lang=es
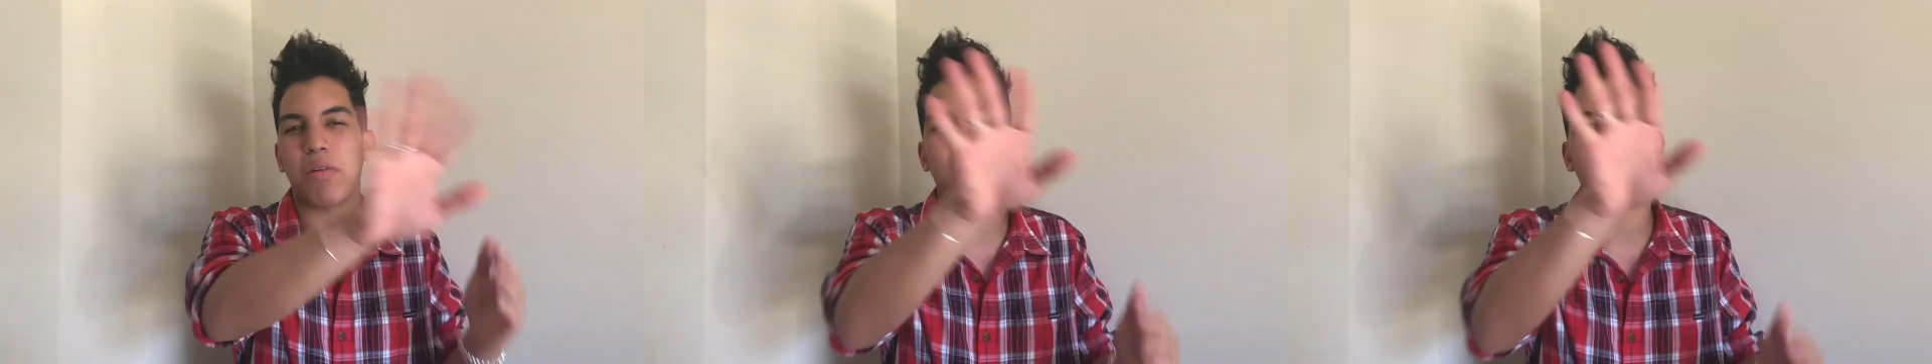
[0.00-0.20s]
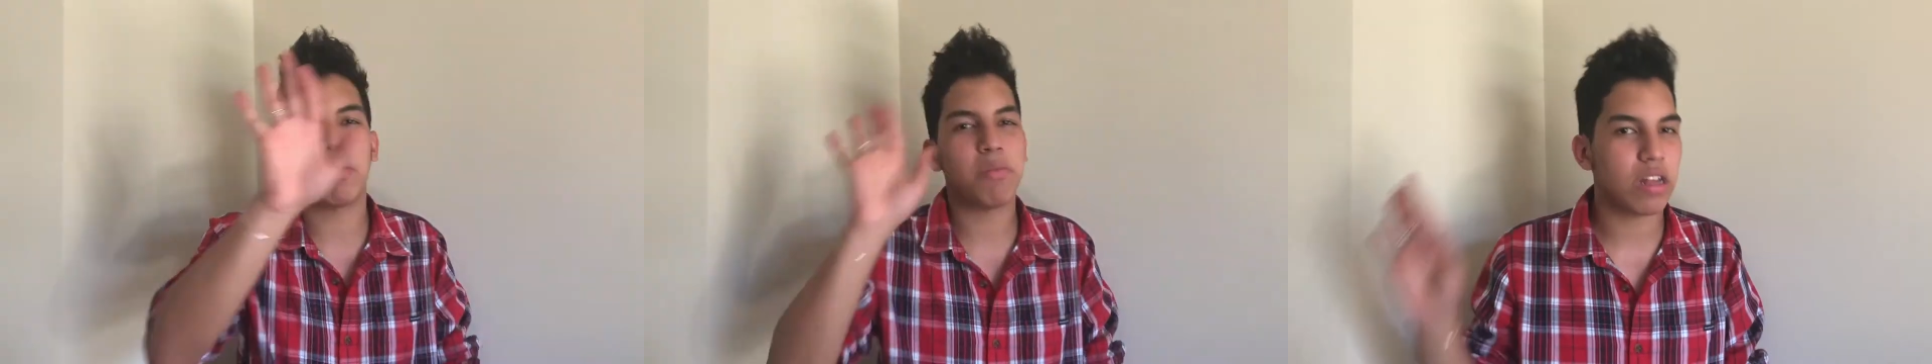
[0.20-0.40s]

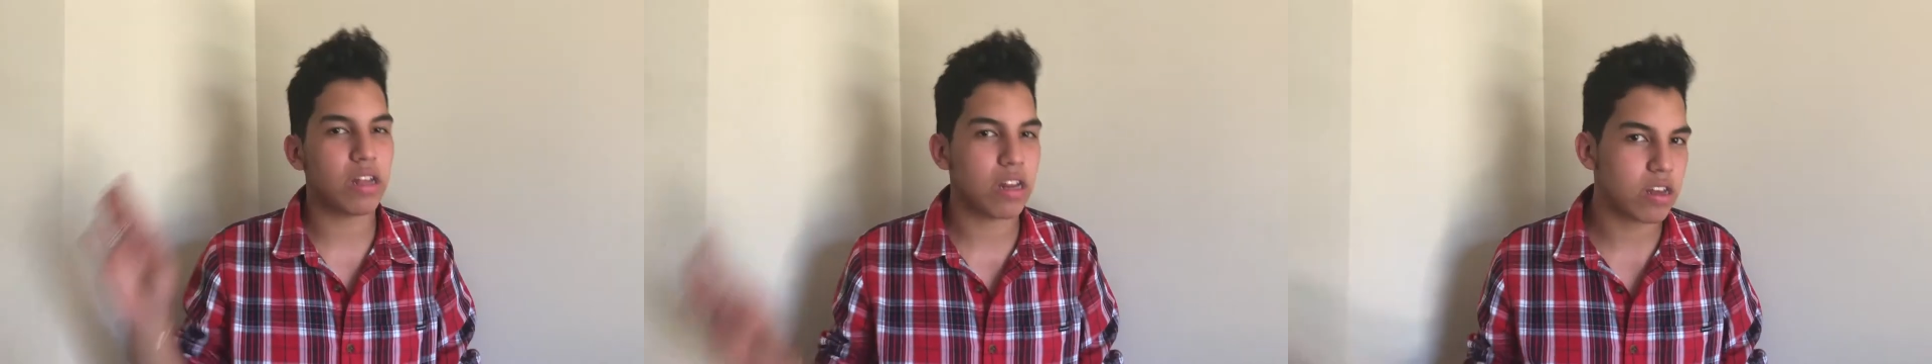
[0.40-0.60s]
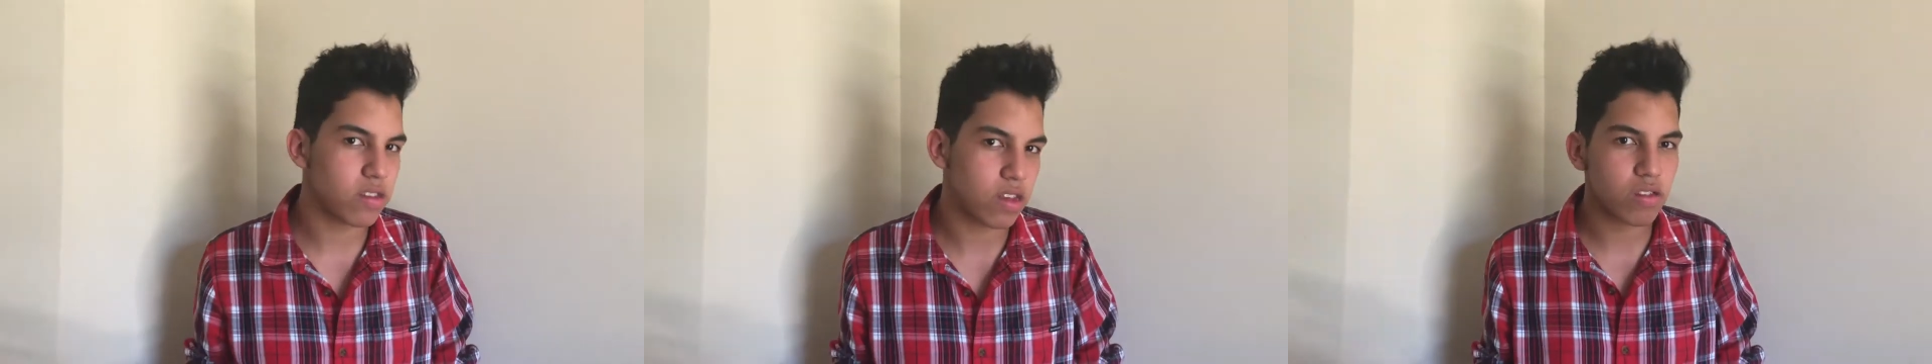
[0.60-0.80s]
Bueno, a mí no me
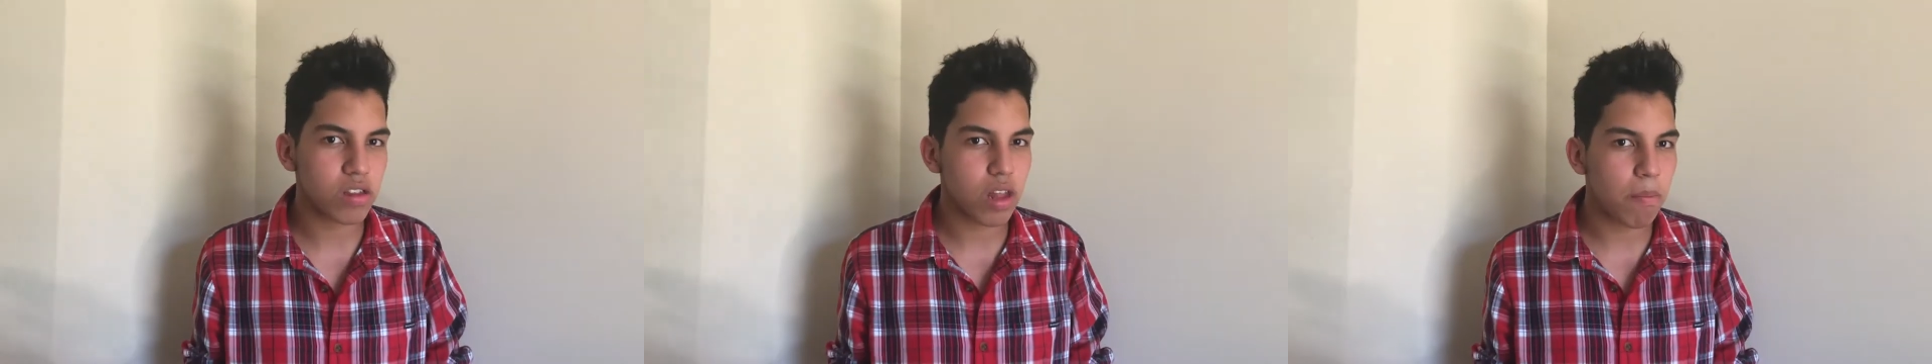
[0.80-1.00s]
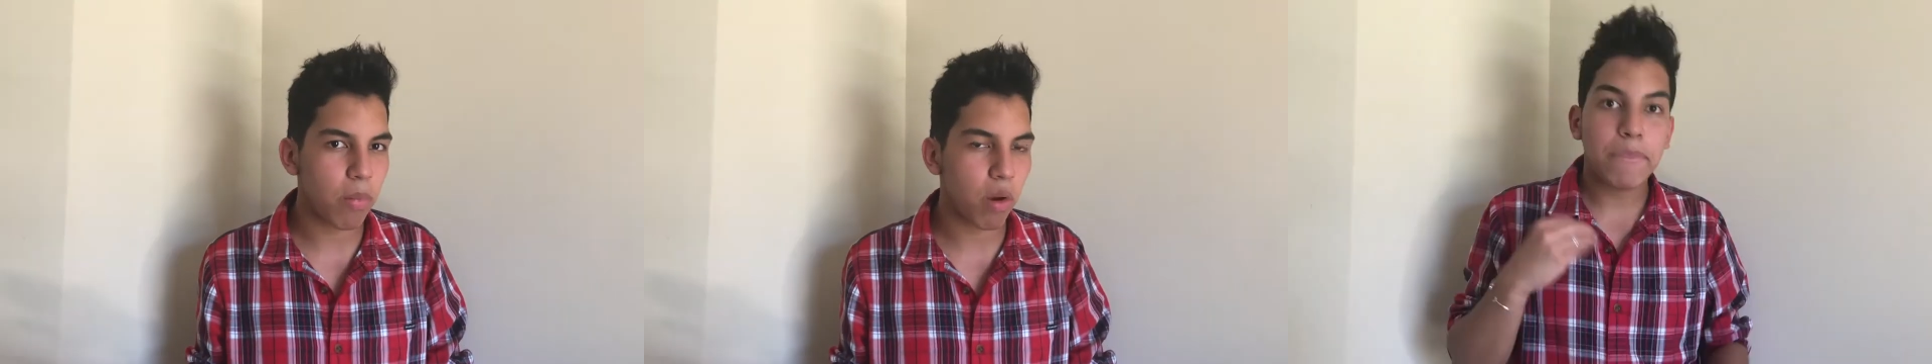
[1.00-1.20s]
interesa eso
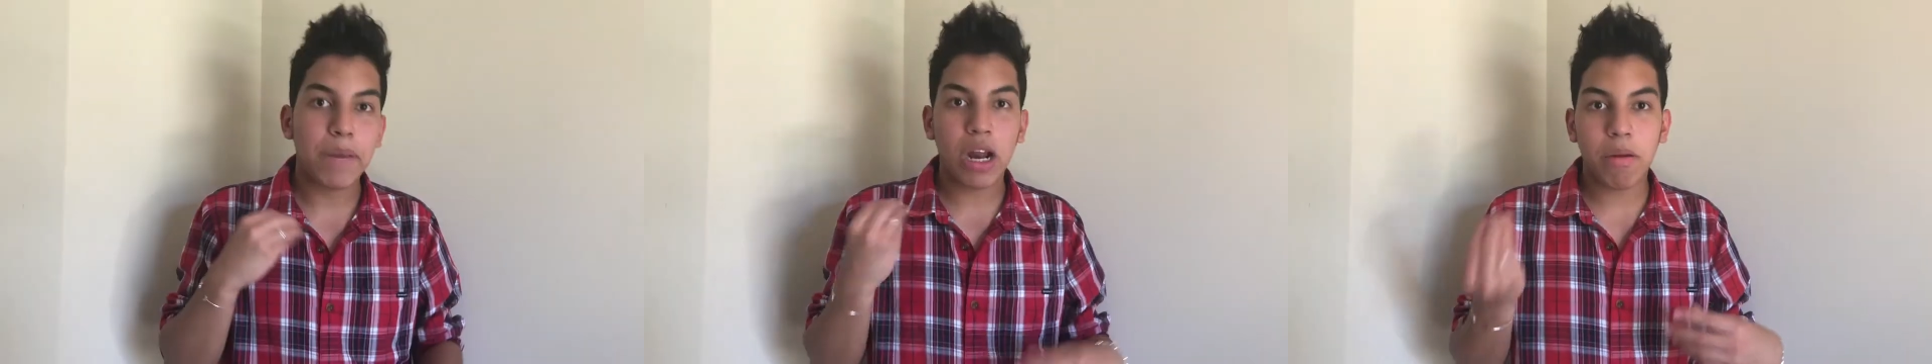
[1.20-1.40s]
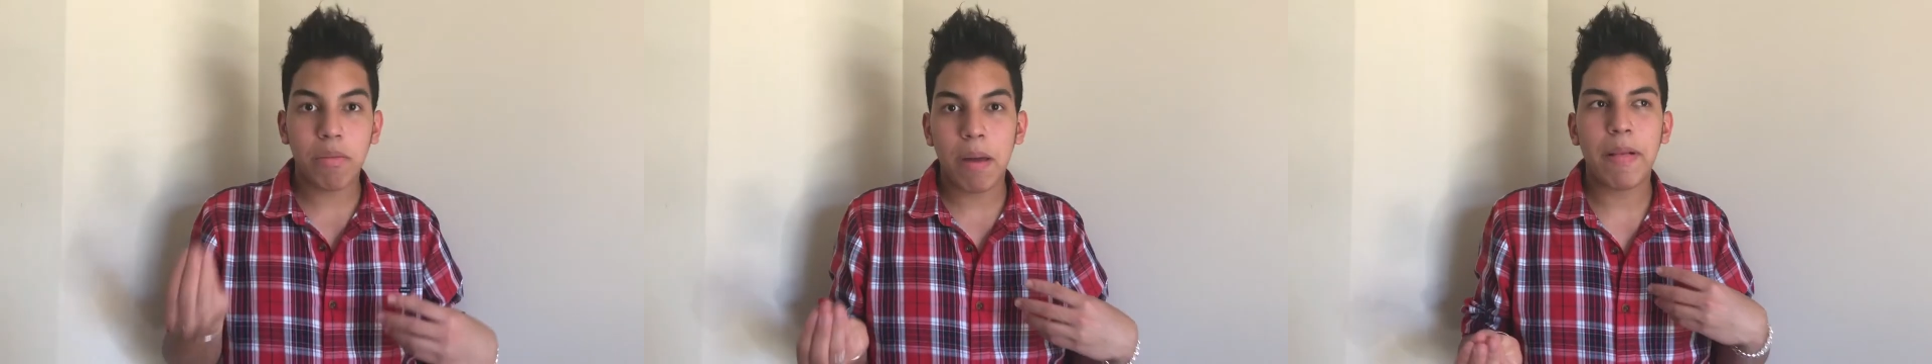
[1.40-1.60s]
también
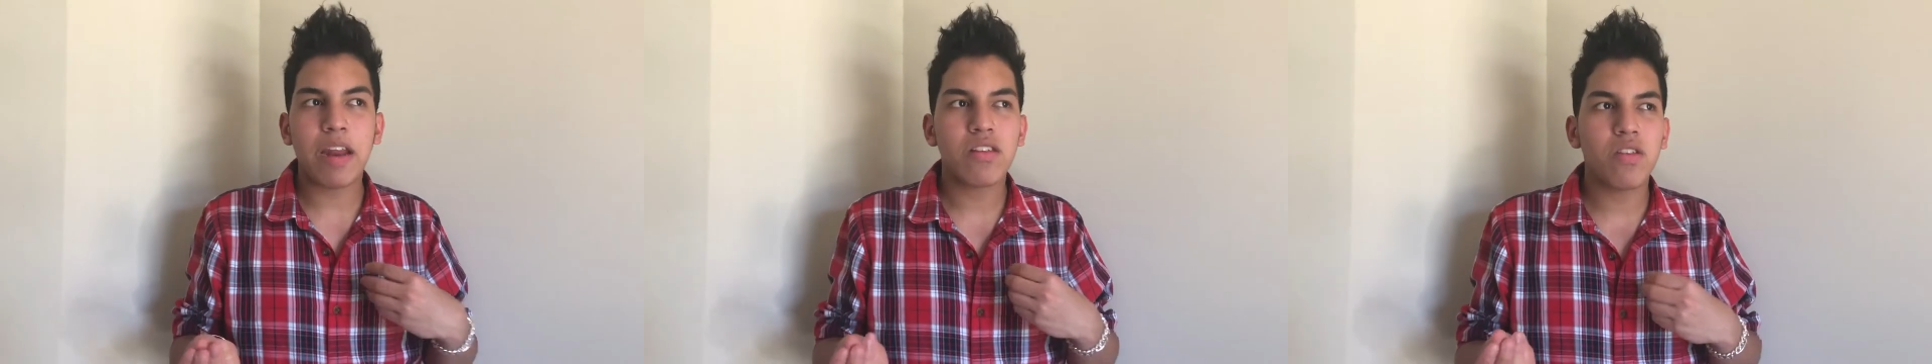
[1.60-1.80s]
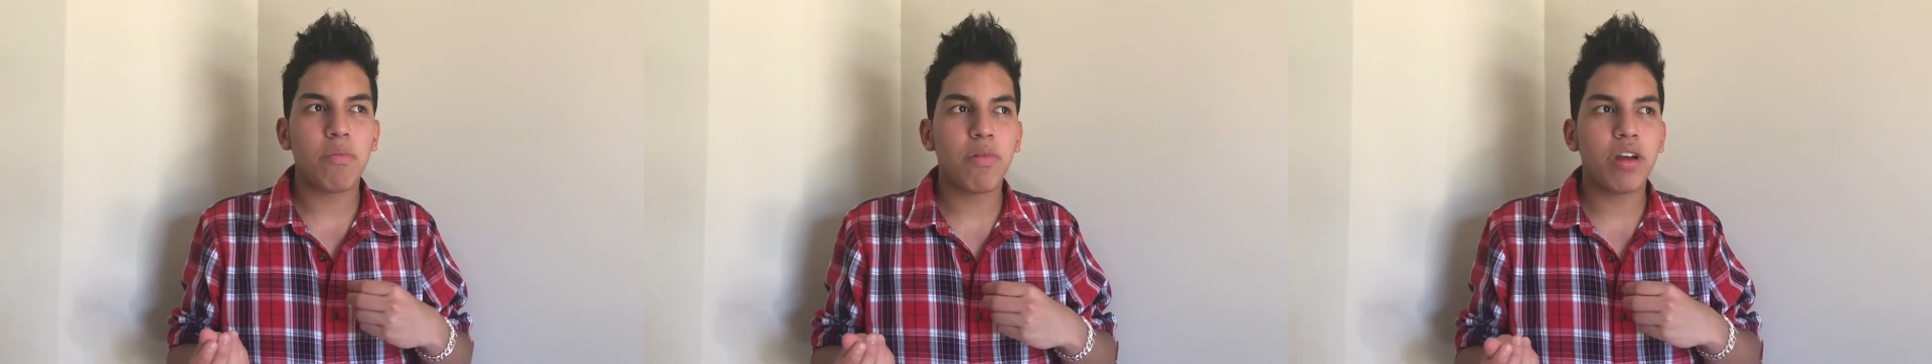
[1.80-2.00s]
Pero me
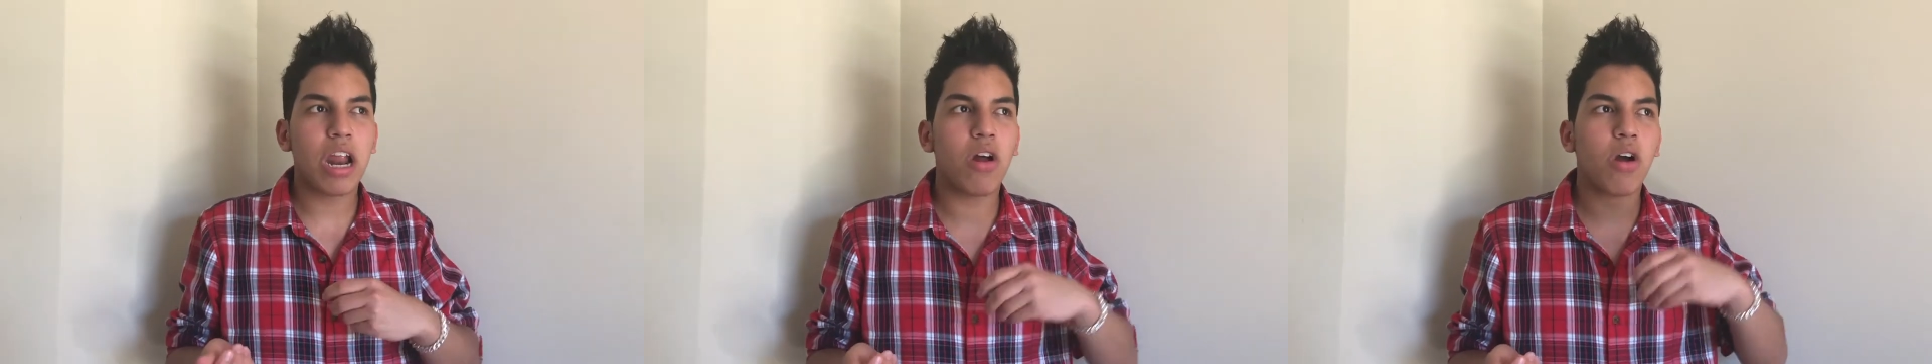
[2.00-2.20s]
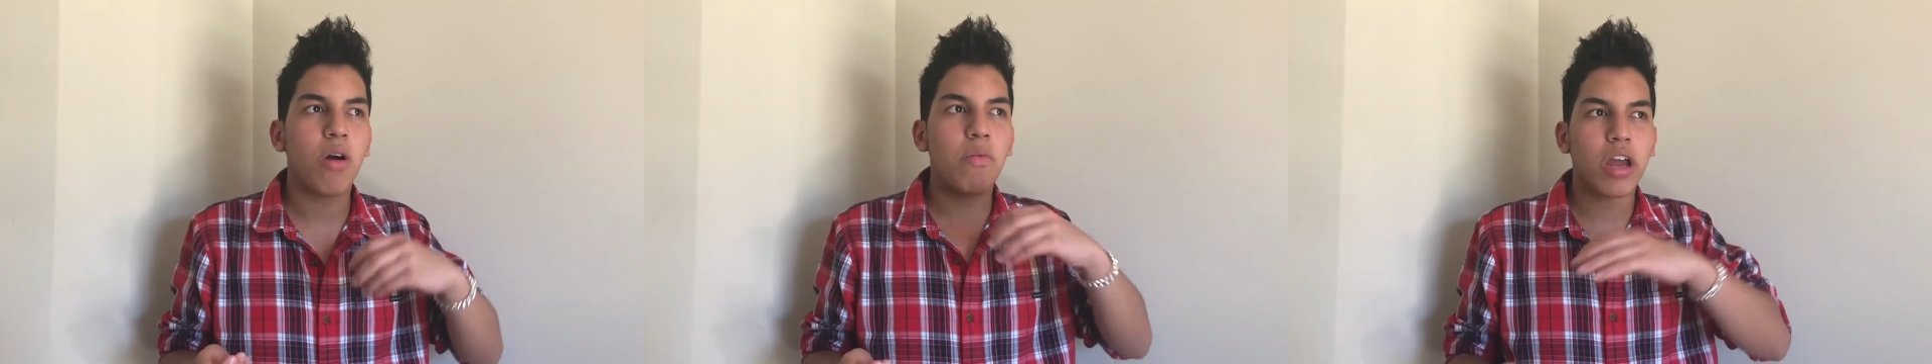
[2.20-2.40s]
pareció muy
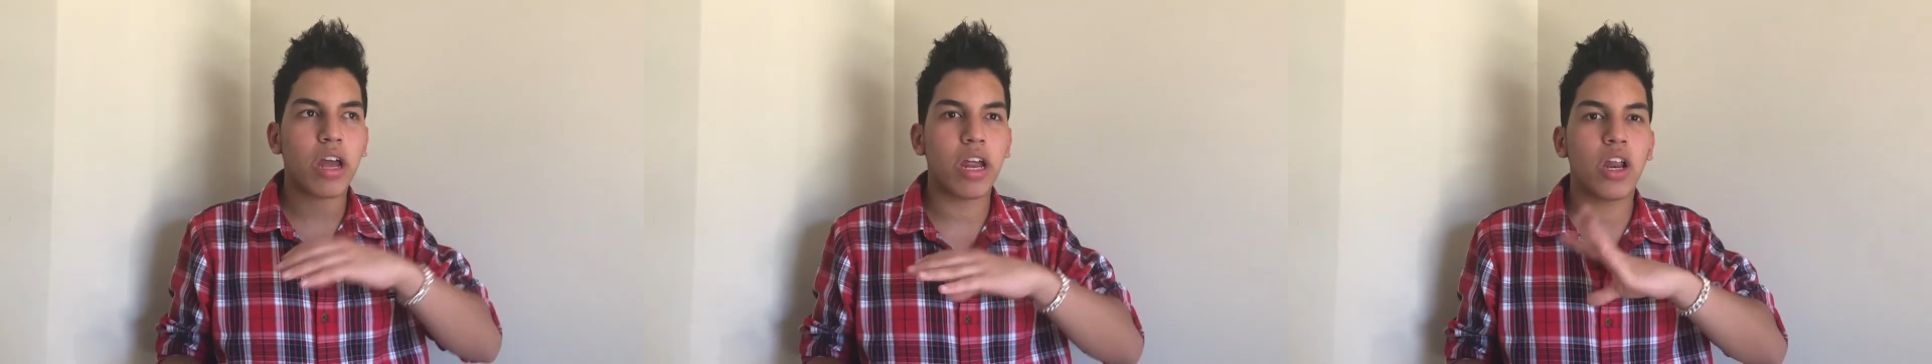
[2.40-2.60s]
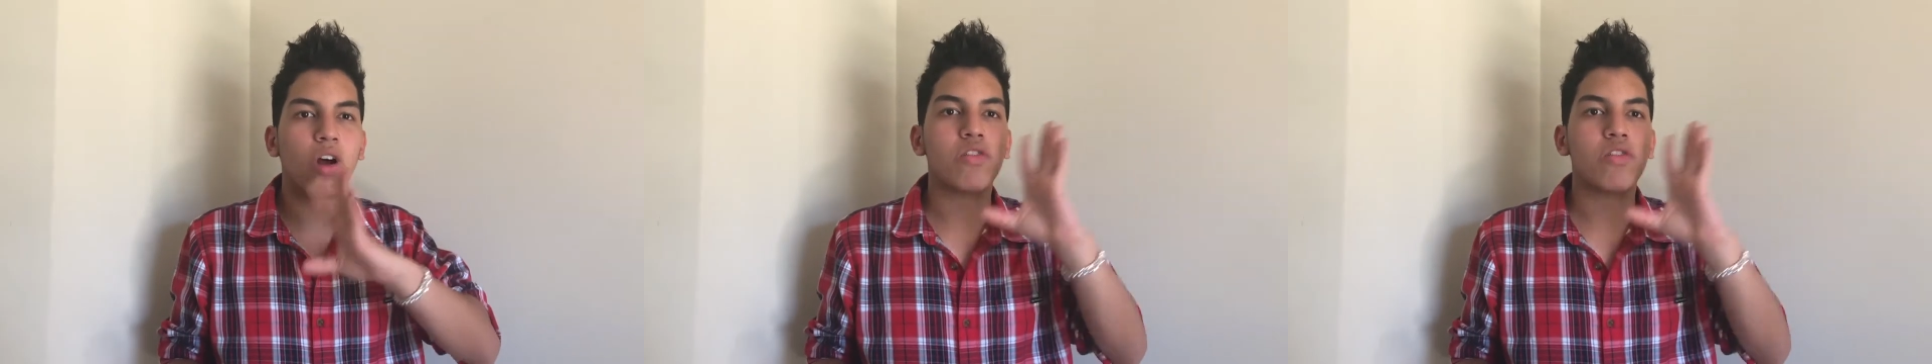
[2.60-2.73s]
raro como que,